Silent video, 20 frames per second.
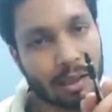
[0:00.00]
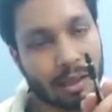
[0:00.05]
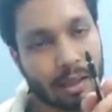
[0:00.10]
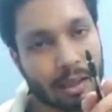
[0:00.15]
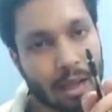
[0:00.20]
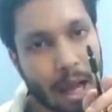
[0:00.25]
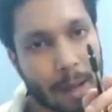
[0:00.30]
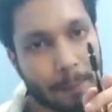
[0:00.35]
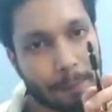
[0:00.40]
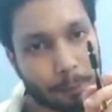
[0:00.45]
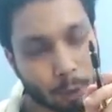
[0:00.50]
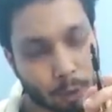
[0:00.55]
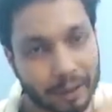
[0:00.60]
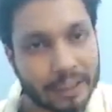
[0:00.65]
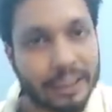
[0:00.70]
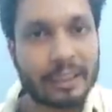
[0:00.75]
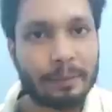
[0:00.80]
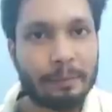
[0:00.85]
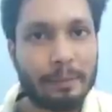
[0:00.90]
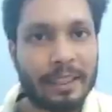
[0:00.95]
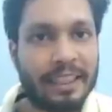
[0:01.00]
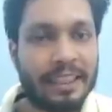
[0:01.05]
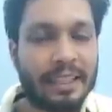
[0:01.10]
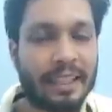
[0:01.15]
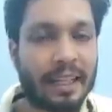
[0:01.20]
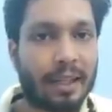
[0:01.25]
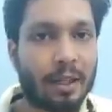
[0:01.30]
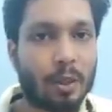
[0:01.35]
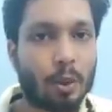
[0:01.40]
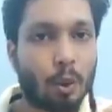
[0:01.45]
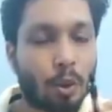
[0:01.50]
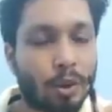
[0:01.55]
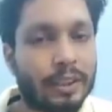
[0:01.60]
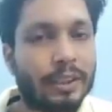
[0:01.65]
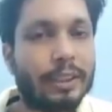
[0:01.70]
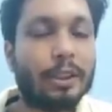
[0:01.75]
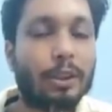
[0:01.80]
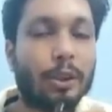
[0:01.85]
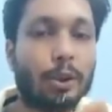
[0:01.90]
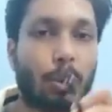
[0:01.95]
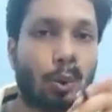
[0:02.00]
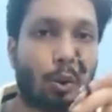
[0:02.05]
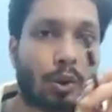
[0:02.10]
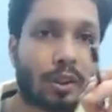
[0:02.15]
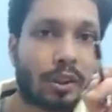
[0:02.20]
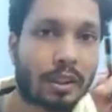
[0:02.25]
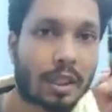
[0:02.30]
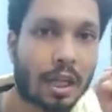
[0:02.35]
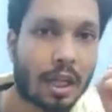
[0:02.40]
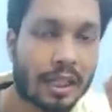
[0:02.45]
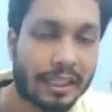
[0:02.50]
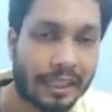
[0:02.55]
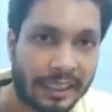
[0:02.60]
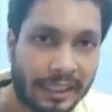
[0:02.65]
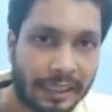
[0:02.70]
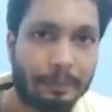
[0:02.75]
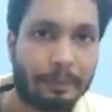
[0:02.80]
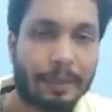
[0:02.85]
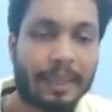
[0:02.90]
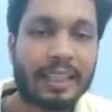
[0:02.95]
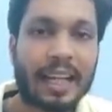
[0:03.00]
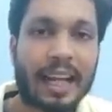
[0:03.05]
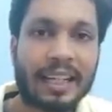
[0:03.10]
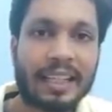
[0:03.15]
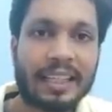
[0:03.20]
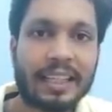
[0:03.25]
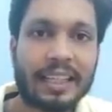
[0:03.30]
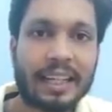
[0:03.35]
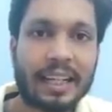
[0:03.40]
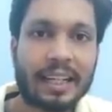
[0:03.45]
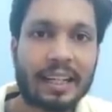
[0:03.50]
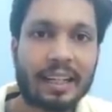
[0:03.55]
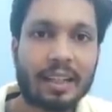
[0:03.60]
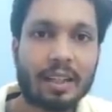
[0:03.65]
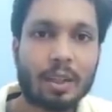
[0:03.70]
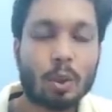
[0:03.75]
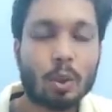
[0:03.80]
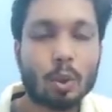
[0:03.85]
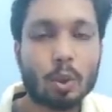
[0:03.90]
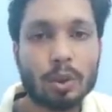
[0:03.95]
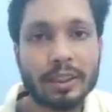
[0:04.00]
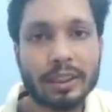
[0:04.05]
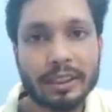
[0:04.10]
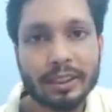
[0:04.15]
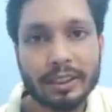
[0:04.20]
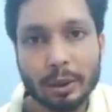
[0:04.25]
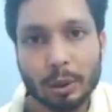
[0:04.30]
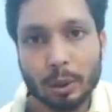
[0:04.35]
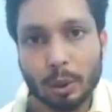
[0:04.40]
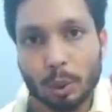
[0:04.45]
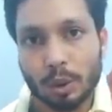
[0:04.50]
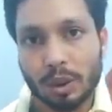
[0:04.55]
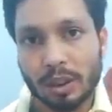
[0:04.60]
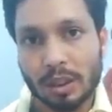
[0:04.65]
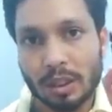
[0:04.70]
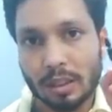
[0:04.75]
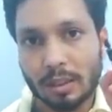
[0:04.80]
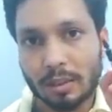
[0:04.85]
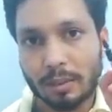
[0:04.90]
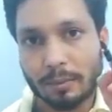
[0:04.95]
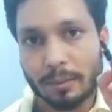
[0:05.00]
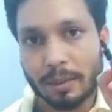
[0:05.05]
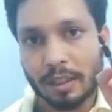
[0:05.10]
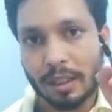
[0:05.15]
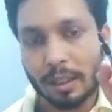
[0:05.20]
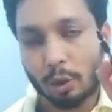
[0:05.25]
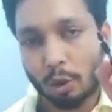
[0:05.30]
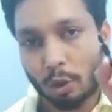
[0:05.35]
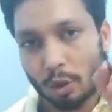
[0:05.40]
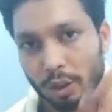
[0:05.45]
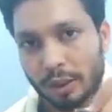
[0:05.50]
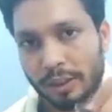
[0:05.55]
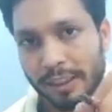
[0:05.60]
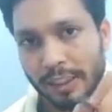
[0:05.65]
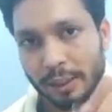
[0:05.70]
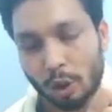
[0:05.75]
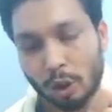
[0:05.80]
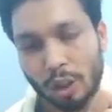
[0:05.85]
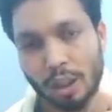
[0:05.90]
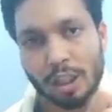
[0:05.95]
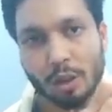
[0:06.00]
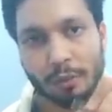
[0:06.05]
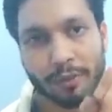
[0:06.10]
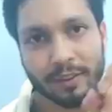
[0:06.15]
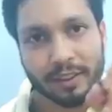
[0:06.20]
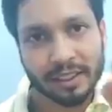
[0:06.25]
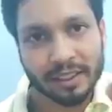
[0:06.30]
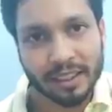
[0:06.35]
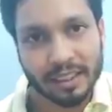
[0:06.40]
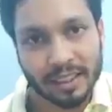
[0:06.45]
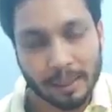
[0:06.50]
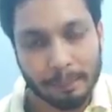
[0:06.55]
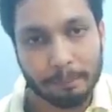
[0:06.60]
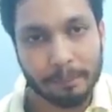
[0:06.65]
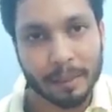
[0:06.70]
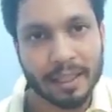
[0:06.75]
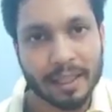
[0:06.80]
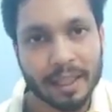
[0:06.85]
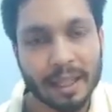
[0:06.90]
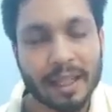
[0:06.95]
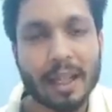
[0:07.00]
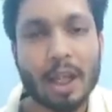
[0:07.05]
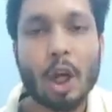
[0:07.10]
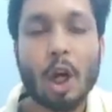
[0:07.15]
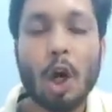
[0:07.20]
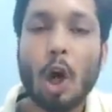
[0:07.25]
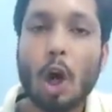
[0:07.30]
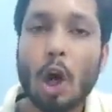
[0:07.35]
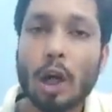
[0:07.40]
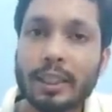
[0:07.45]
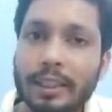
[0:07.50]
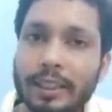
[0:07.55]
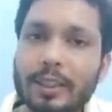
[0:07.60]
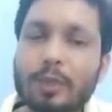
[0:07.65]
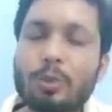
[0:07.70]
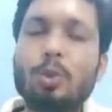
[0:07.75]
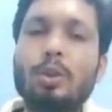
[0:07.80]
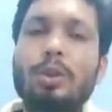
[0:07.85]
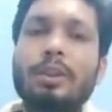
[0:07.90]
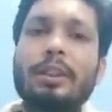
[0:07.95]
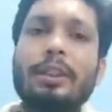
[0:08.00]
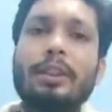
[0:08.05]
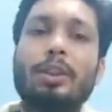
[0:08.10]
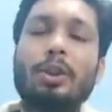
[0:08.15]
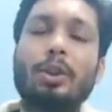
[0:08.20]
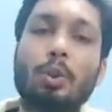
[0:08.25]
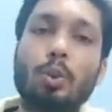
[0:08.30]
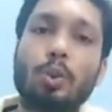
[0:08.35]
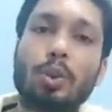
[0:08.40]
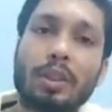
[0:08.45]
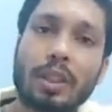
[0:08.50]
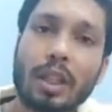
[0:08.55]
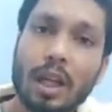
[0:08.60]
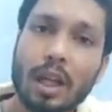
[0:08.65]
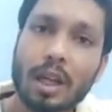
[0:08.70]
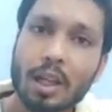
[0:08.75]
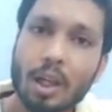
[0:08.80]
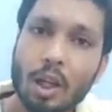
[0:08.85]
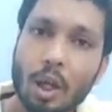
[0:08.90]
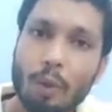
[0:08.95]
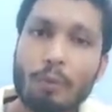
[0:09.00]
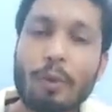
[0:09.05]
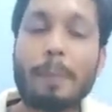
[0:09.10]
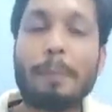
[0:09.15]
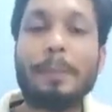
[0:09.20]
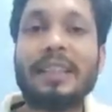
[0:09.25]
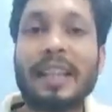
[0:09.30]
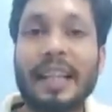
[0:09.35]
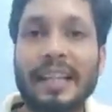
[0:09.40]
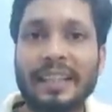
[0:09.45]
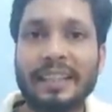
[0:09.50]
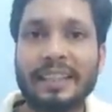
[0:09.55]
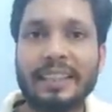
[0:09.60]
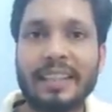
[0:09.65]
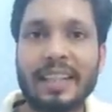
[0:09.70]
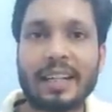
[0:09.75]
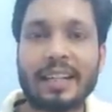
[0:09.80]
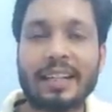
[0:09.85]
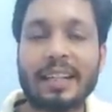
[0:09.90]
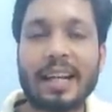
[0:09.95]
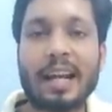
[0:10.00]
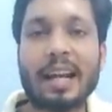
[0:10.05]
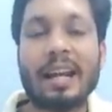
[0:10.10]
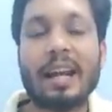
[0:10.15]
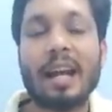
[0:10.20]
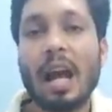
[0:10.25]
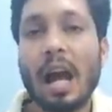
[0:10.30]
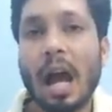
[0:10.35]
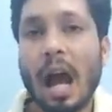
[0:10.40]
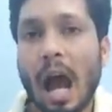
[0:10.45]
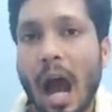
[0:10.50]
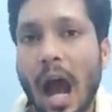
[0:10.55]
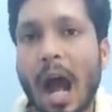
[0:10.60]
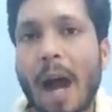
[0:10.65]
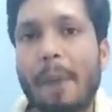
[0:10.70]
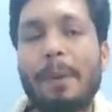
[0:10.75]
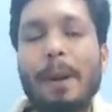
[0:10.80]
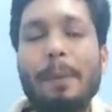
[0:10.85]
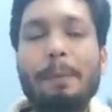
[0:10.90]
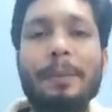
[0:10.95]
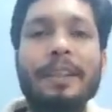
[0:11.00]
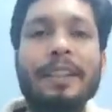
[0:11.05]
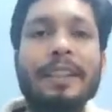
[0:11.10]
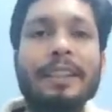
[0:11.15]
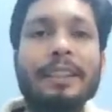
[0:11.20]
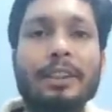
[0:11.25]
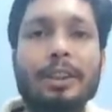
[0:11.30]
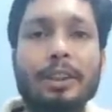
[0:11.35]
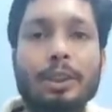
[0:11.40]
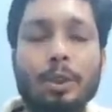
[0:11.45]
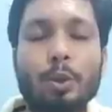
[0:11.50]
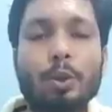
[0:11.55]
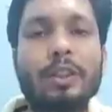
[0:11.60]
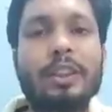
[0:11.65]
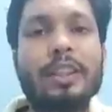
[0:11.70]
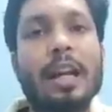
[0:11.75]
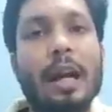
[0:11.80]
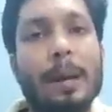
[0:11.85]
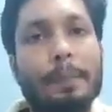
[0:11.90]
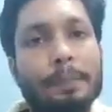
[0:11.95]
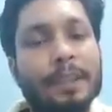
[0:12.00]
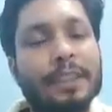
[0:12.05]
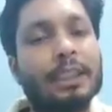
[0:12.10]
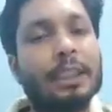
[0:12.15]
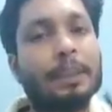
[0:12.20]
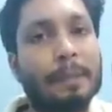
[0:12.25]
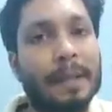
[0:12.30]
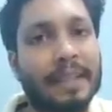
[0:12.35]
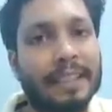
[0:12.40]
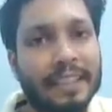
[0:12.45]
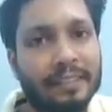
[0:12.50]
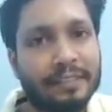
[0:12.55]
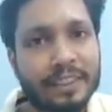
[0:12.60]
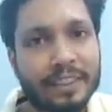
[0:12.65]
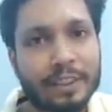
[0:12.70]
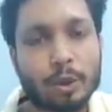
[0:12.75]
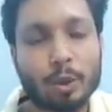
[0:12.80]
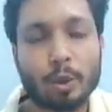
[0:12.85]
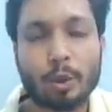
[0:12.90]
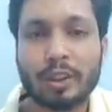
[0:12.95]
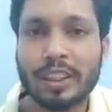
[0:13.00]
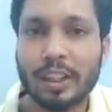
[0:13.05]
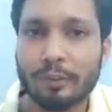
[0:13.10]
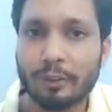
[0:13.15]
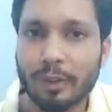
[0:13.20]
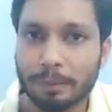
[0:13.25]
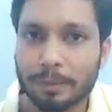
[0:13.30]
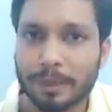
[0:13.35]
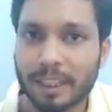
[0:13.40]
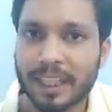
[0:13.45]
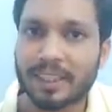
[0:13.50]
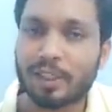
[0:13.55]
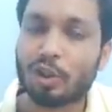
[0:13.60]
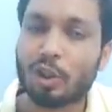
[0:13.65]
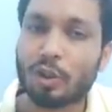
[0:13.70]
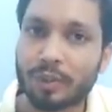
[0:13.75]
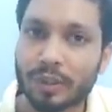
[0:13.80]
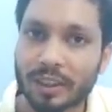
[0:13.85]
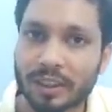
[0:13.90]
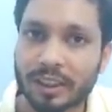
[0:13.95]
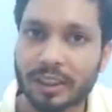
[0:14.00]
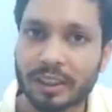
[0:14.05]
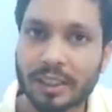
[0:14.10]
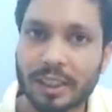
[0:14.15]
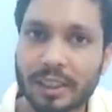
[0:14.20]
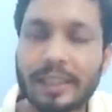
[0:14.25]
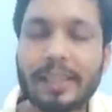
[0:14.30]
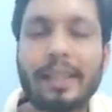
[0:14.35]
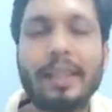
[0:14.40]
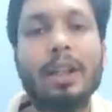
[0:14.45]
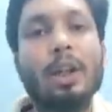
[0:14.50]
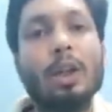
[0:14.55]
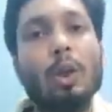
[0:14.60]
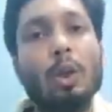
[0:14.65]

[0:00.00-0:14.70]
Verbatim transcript: आपको सीट मिली है उस इंस्टीट्यूट का ईमेल आईडी है उस इंस्टीट्यूट का नोड के नोडल ऑफिसर का नंबर है और उस इंस्टीट्यूट का वेबसाइट दिया गया है आप अपने इंस्टीट्यूट के अपने रिस्पेक्टिव इंस्टीट्यूट के वेबसाइट को विजिट करें